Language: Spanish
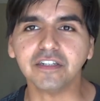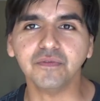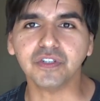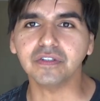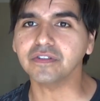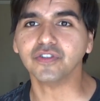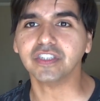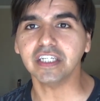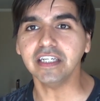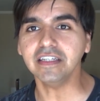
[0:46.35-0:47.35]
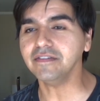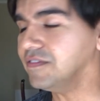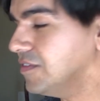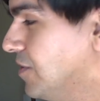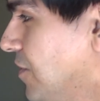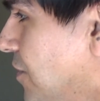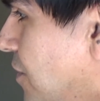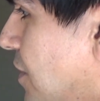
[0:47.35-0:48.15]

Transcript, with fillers: como no sé. Ah.